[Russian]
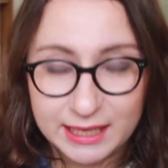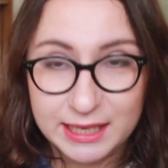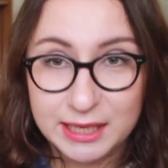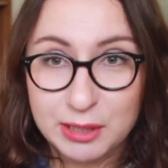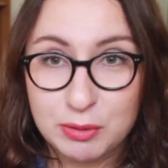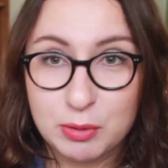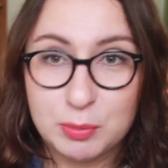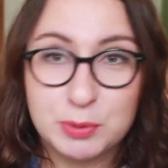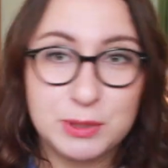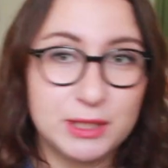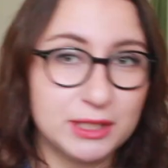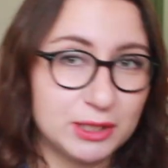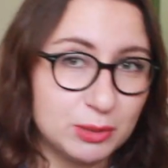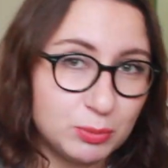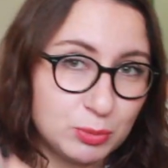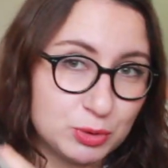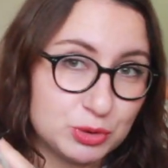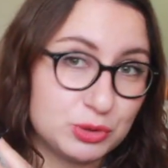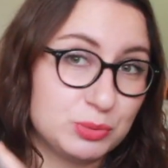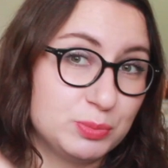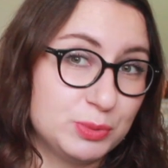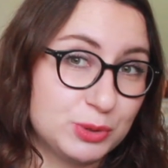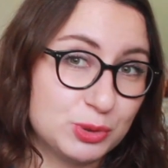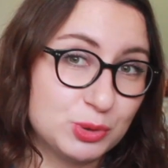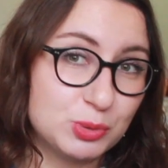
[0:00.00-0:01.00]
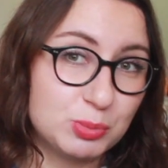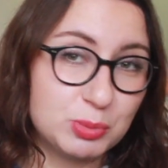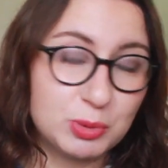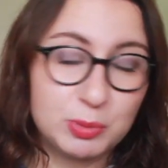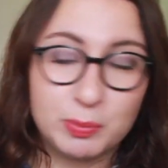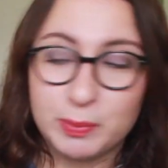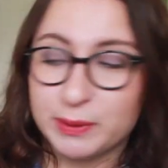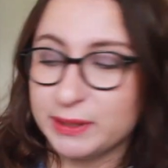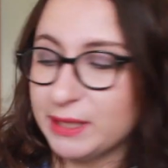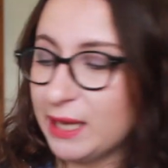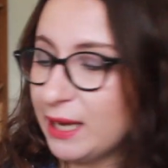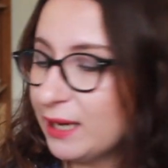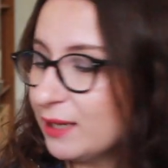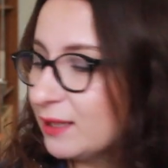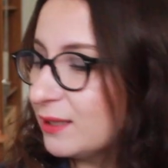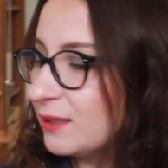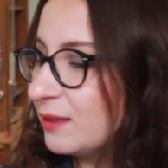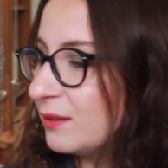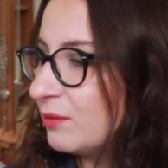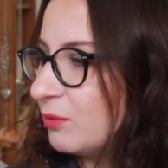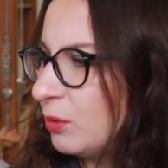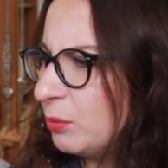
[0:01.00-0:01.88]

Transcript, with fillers: И вообще это может быть супер подарок.